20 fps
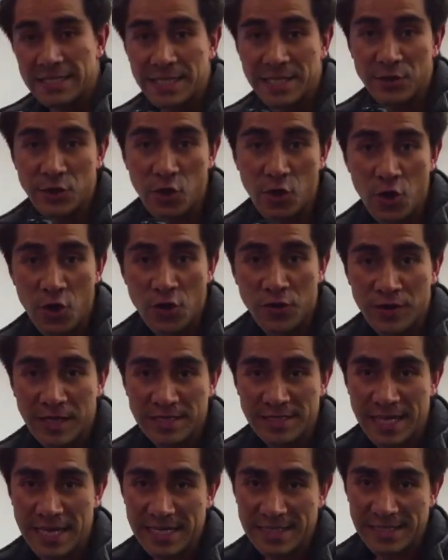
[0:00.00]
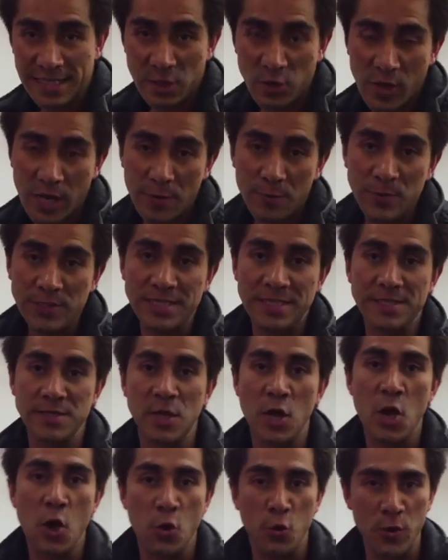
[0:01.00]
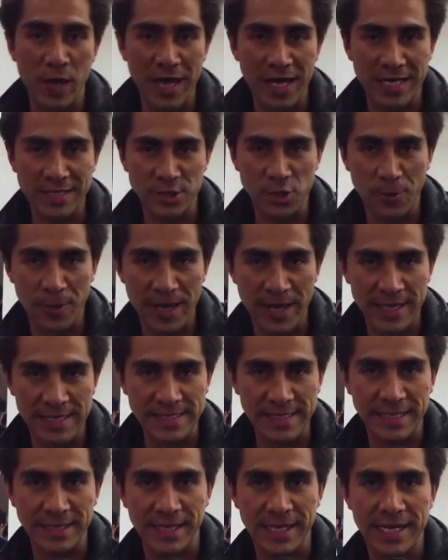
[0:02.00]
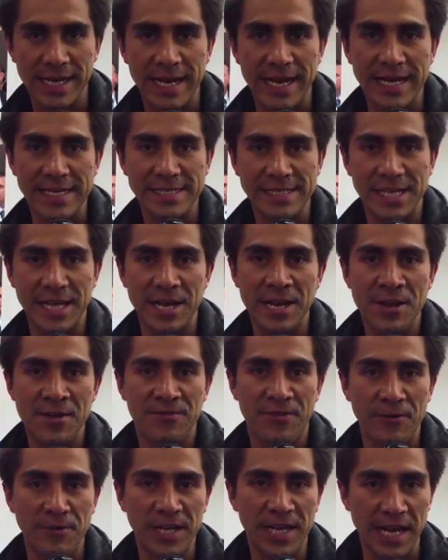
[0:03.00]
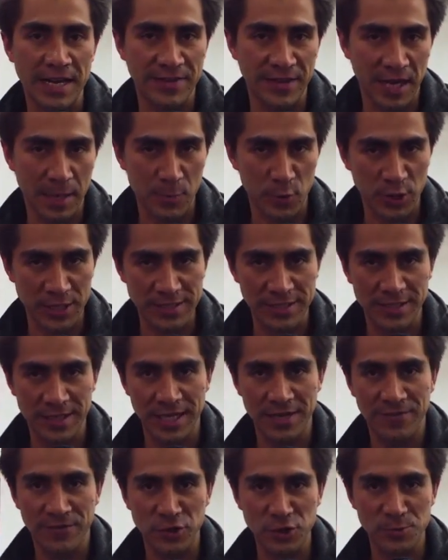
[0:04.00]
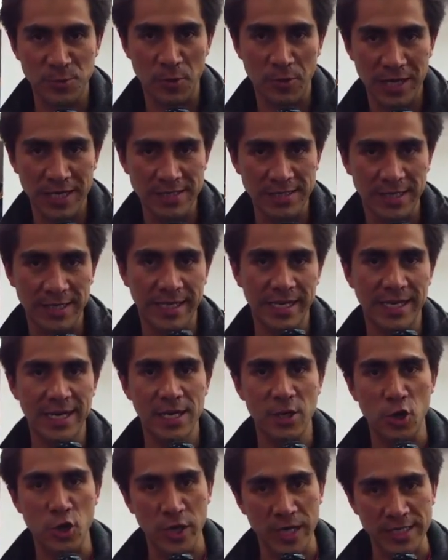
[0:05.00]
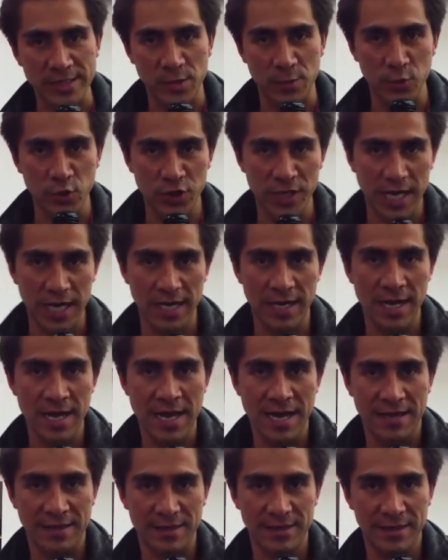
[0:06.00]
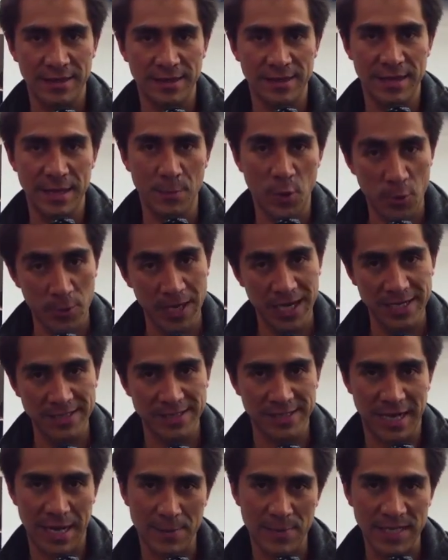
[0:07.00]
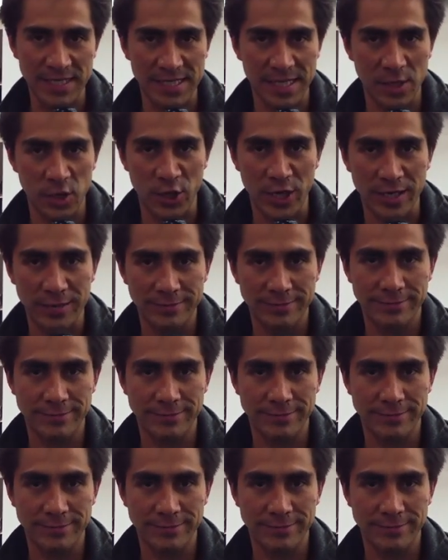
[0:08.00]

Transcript: cayendo desde este lugar. Pues es una de las novedades que tiene este fabricante japonés de teléfonos móviles aquí en el Congreso Mundial de Móviles en Barcelona.